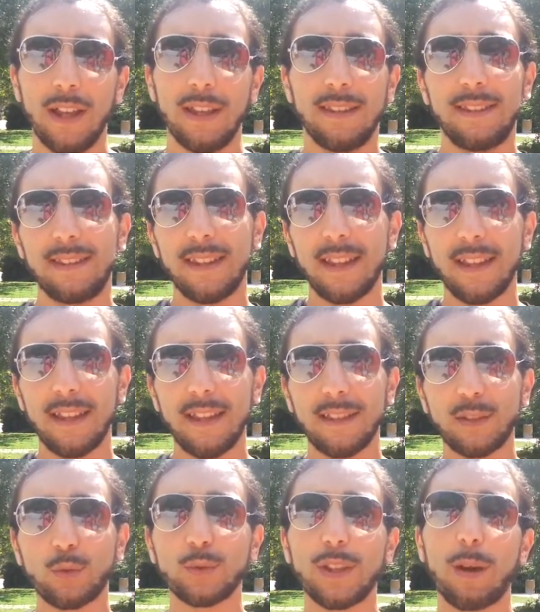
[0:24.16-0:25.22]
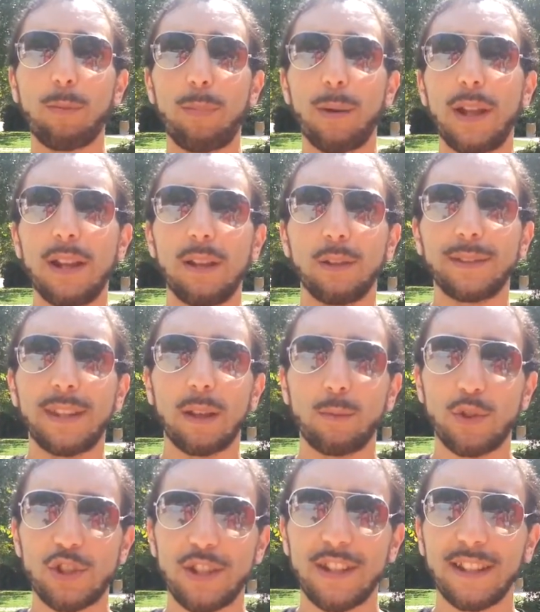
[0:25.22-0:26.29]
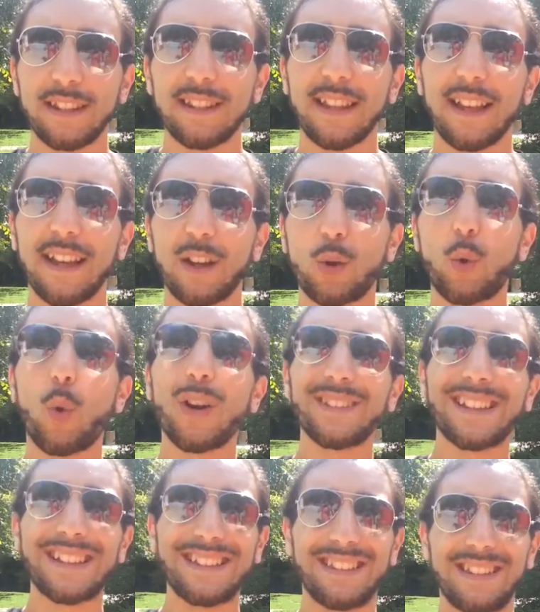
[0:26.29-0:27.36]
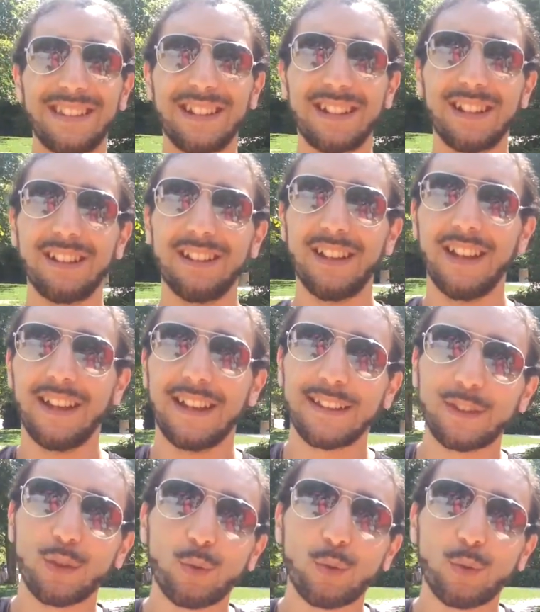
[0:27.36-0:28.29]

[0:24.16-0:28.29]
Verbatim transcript: C'est ce qu'on appelle en termes génériques un quadricycle et ce